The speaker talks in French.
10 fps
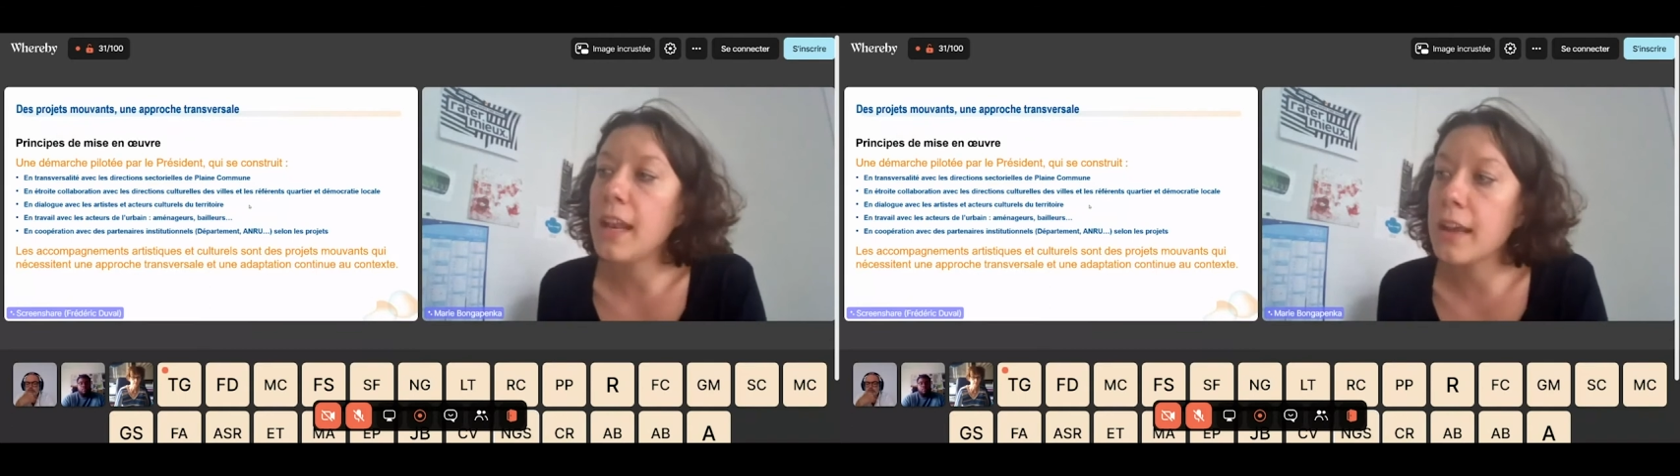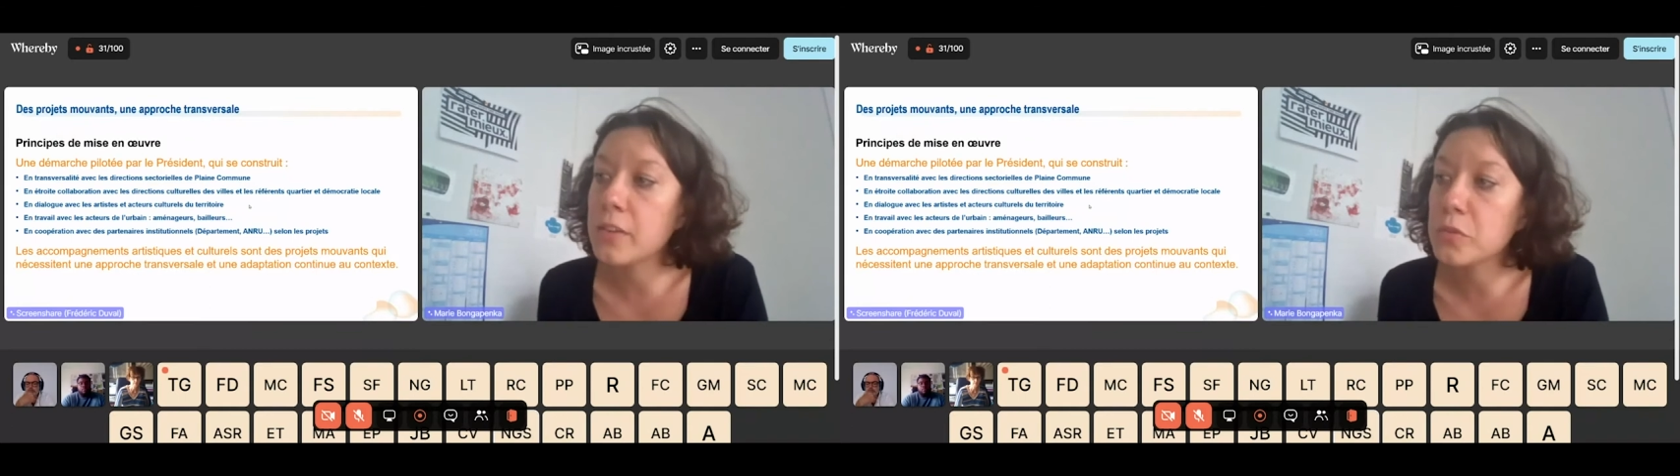
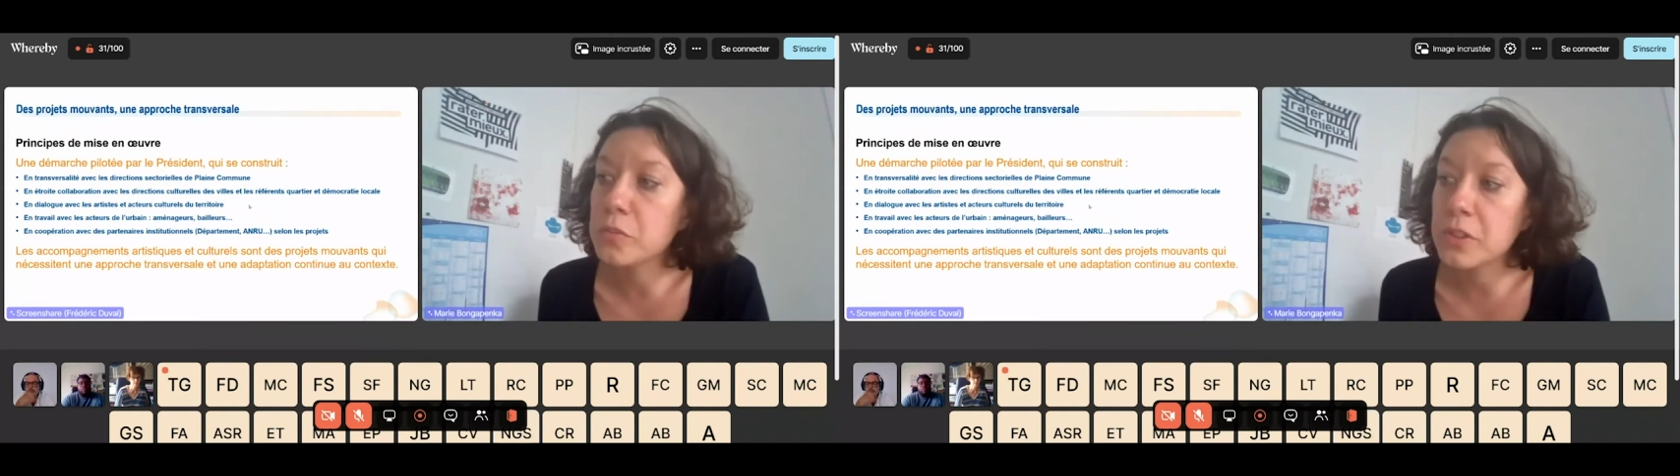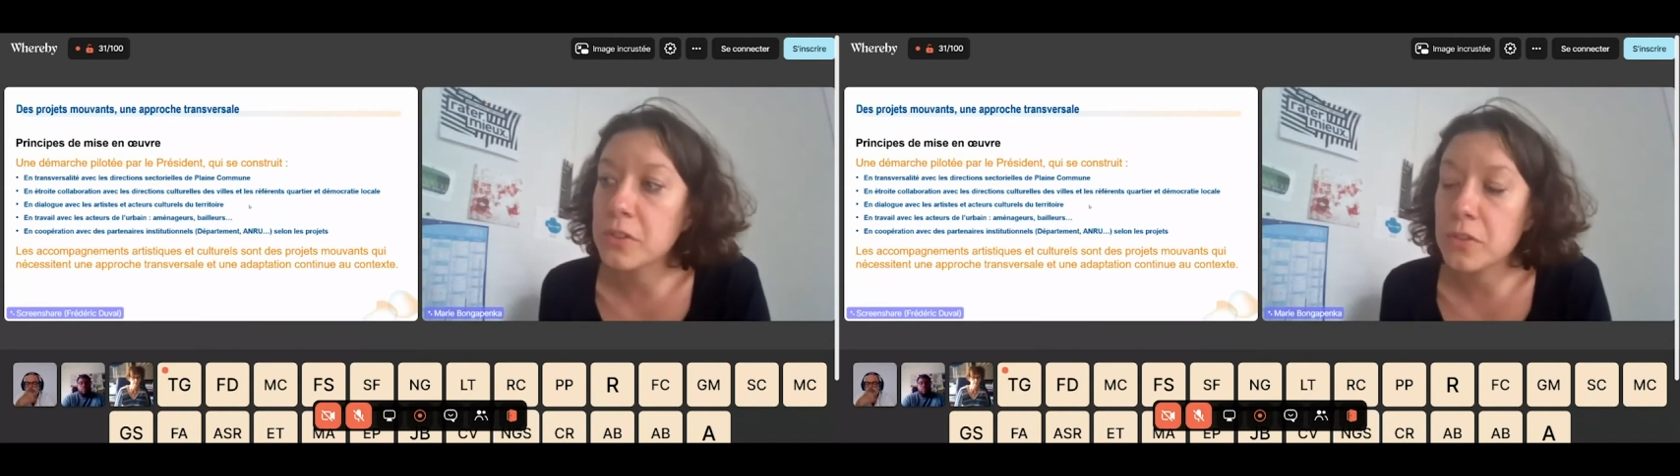restent
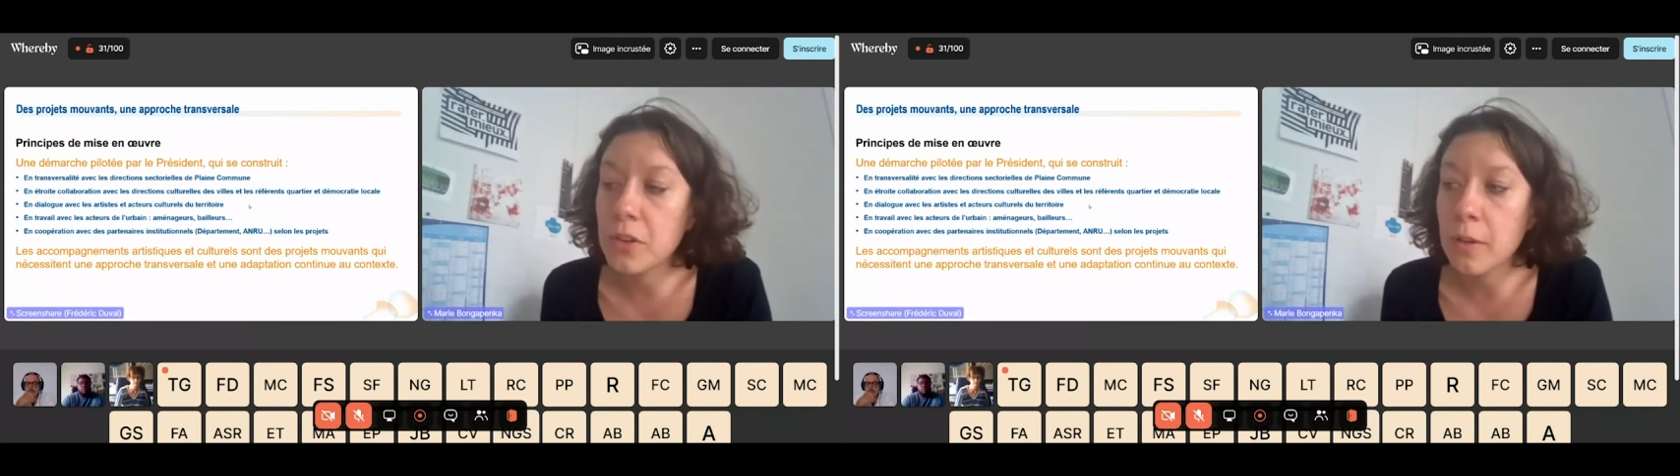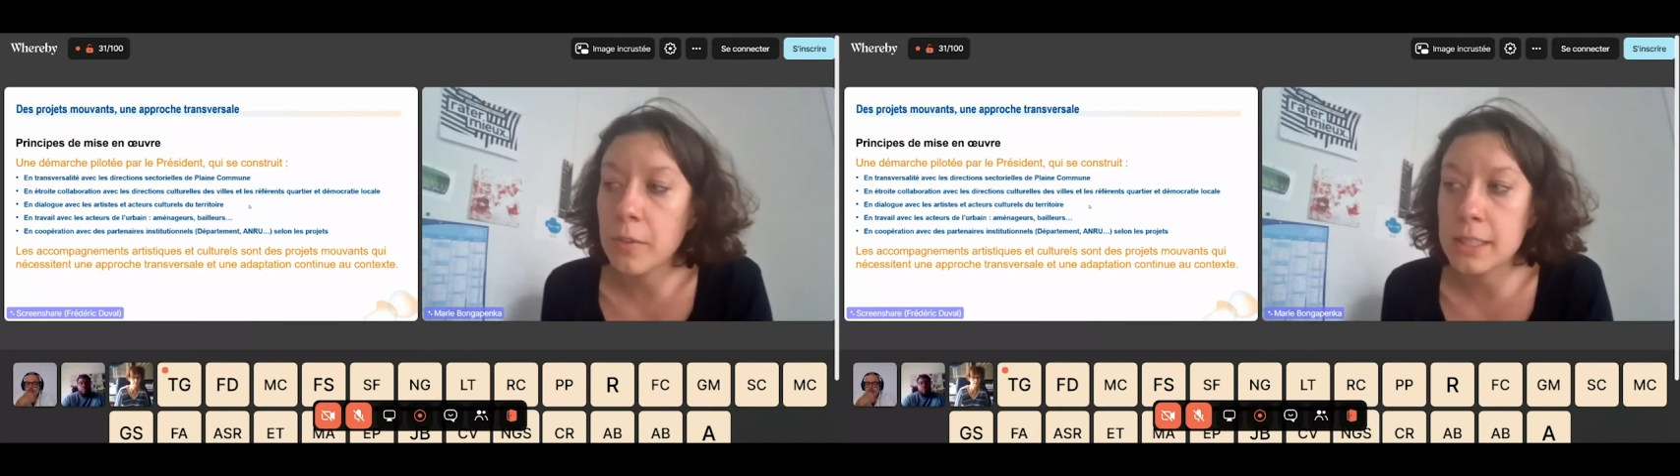compétentes
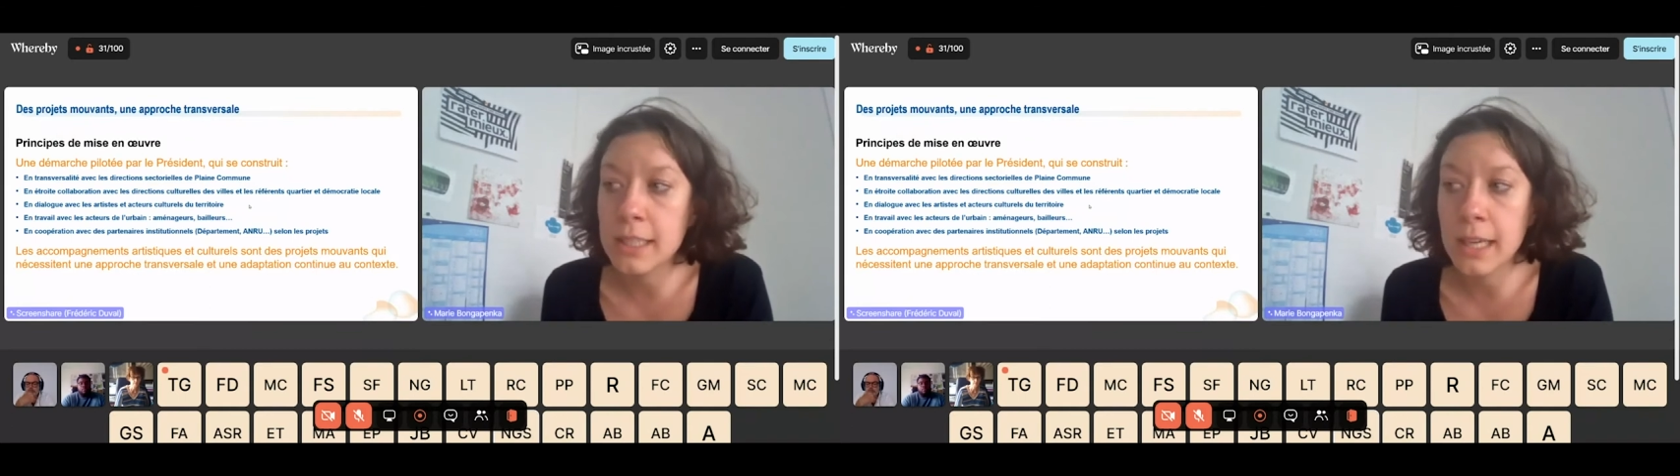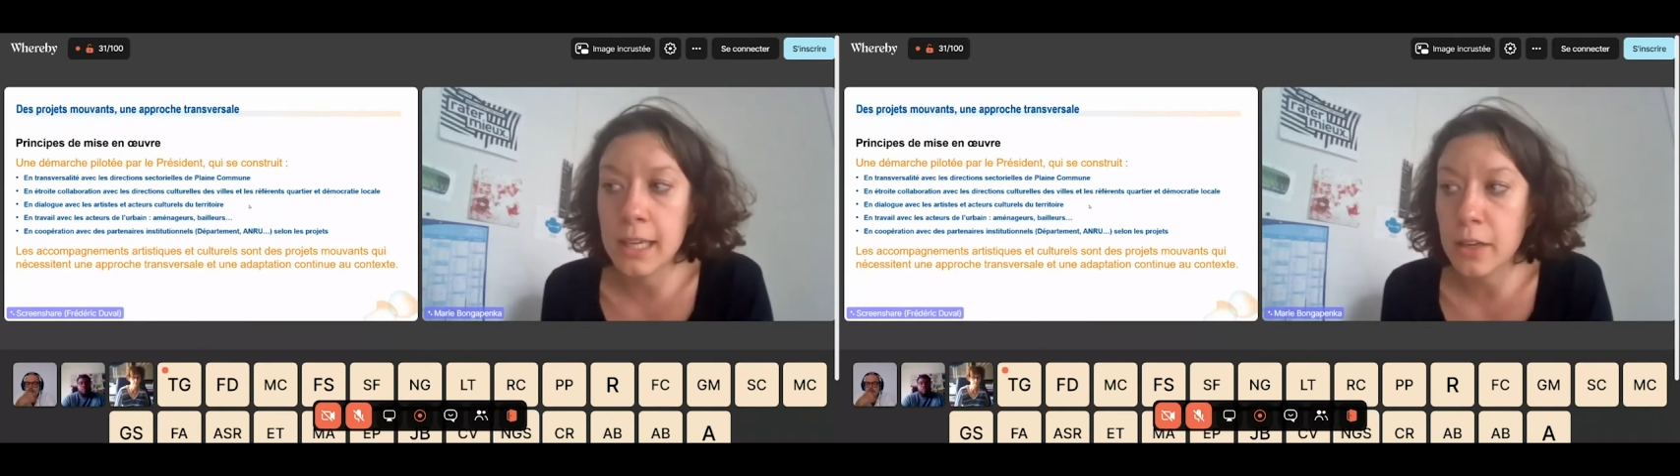en la matière